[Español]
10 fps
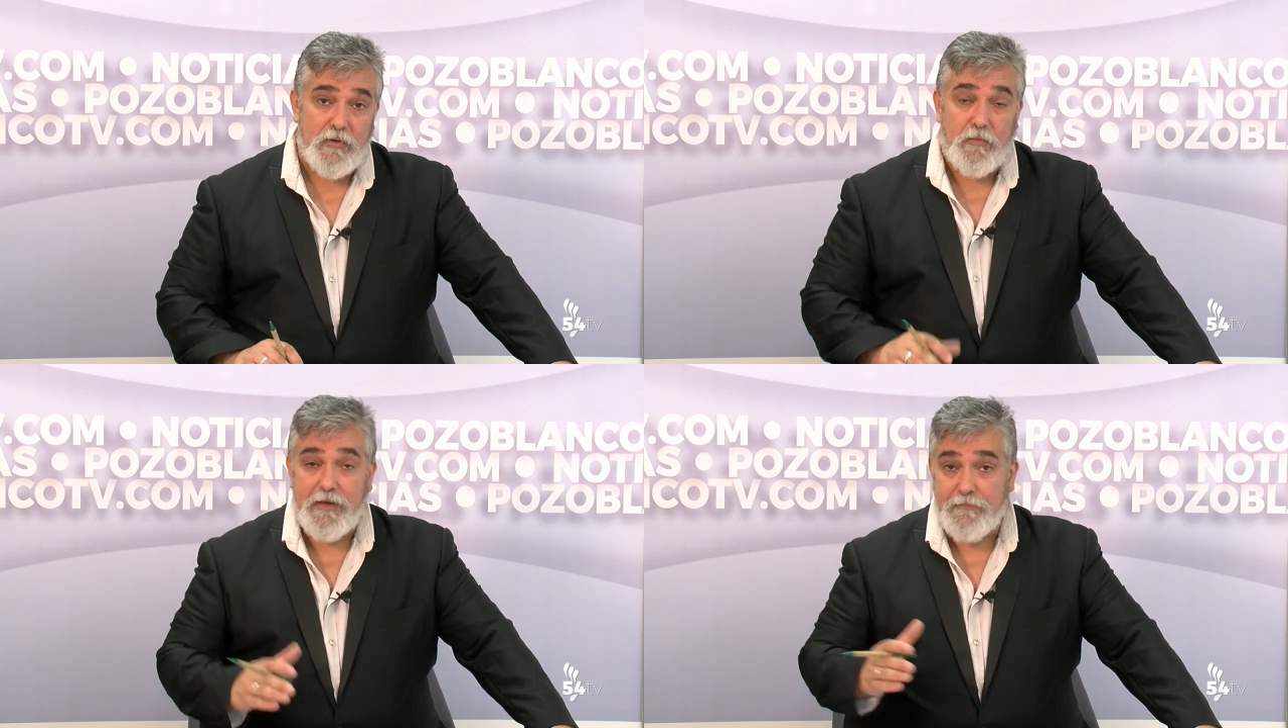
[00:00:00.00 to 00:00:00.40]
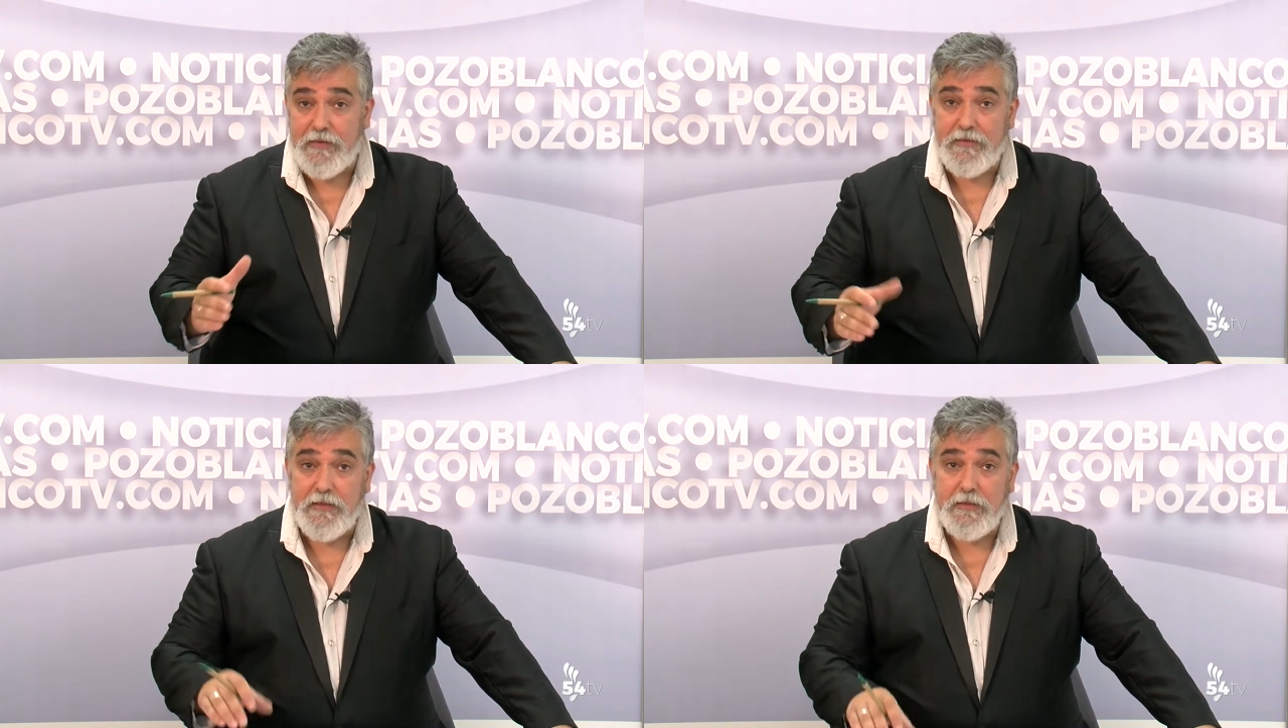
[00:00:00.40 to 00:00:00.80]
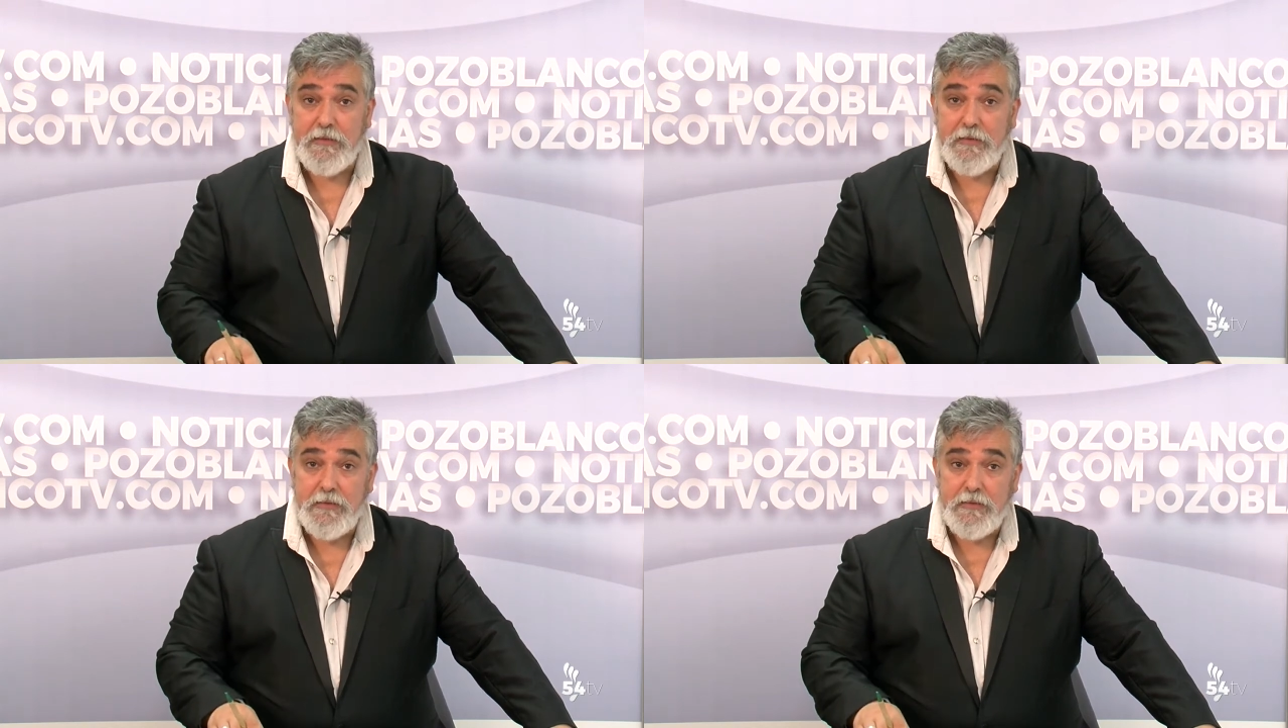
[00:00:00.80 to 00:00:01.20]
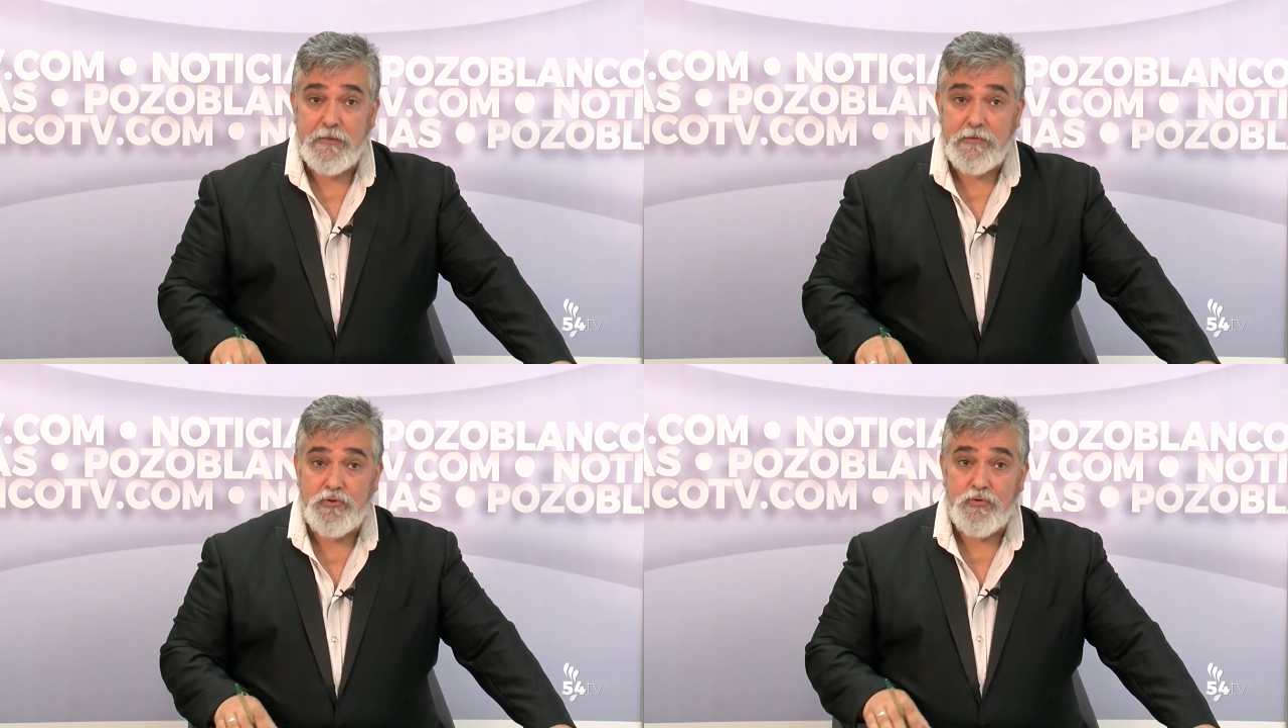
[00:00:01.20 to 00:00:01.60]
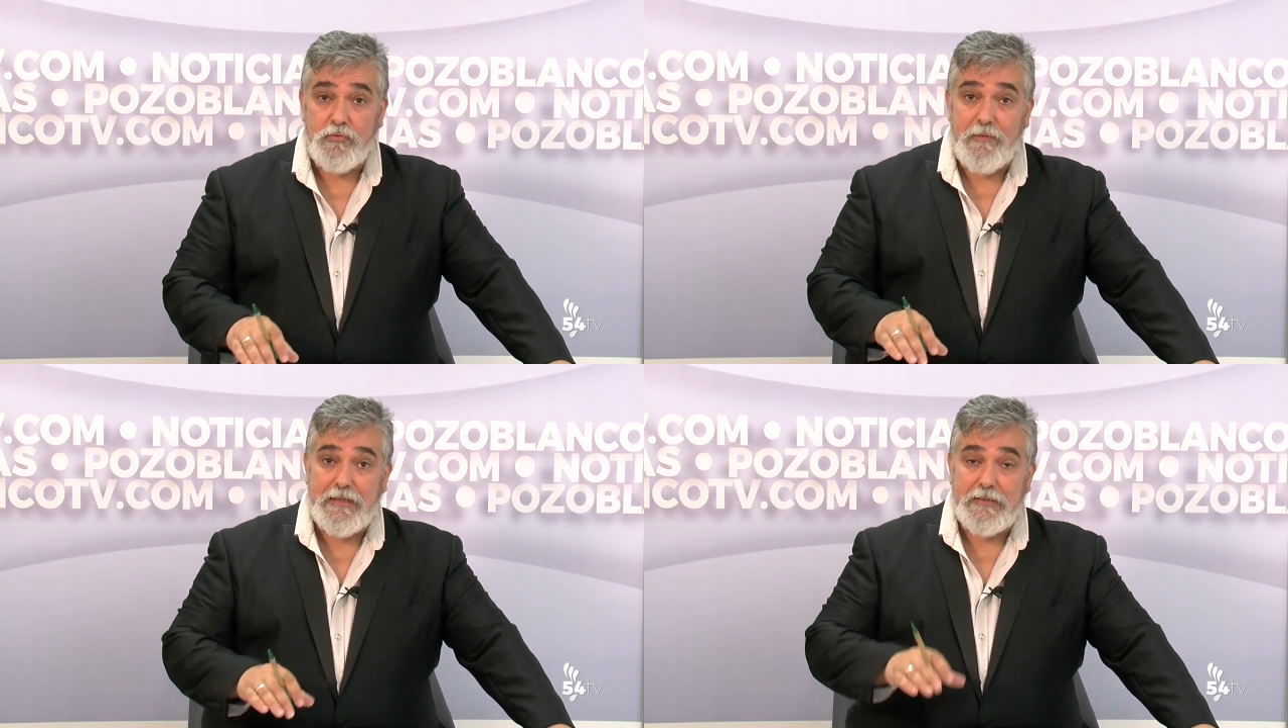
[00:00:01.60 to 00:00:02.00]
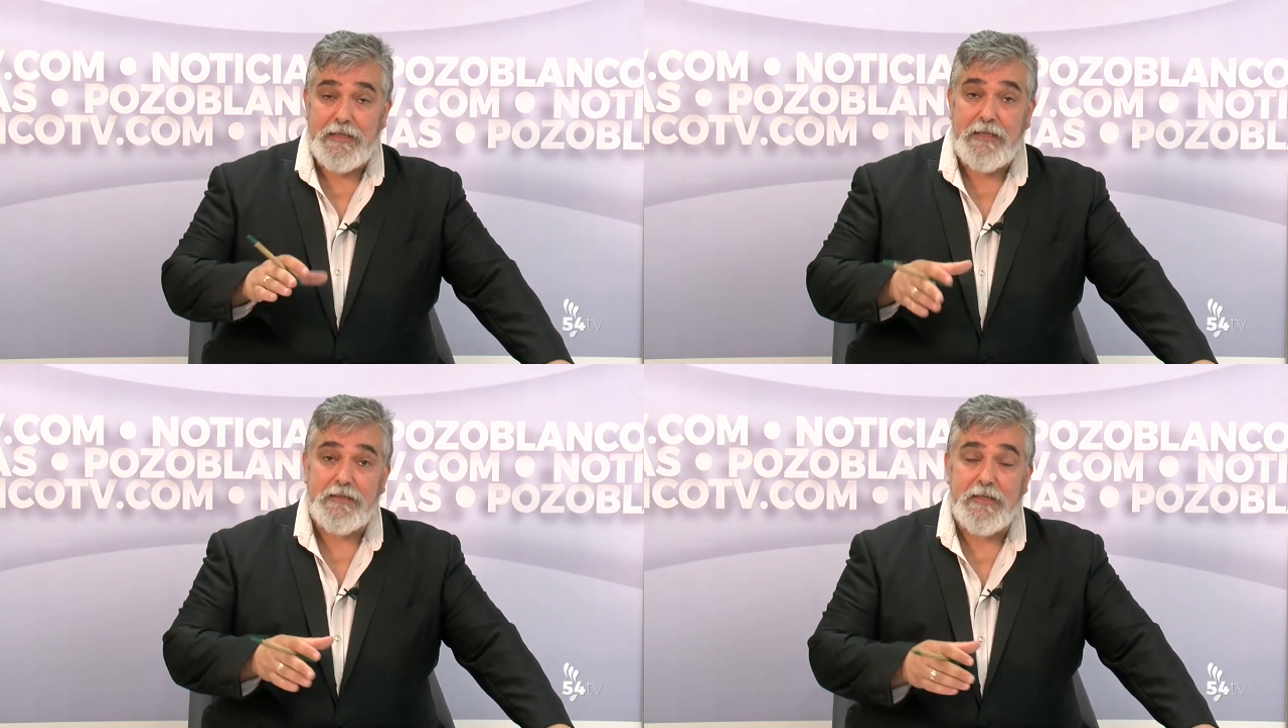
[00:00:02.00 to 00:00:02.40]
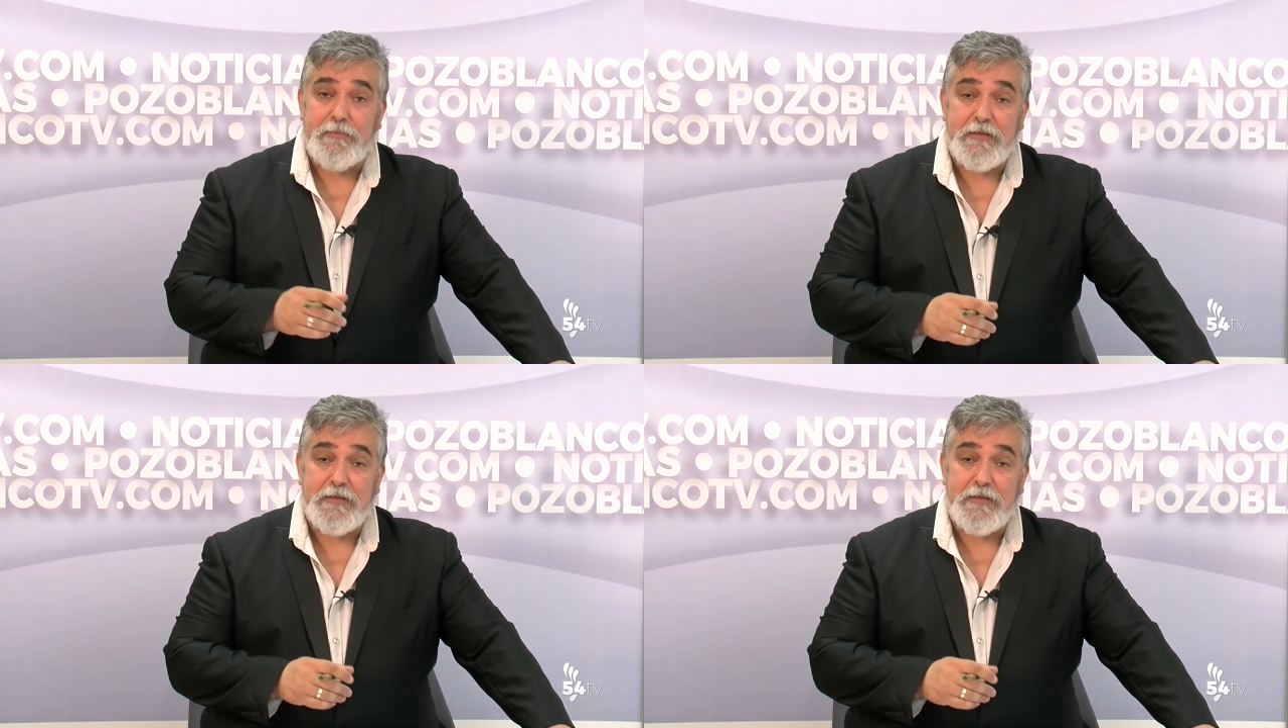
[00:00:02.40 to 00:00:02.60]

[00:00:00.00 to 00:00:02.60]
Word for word: obviamente, su ventanita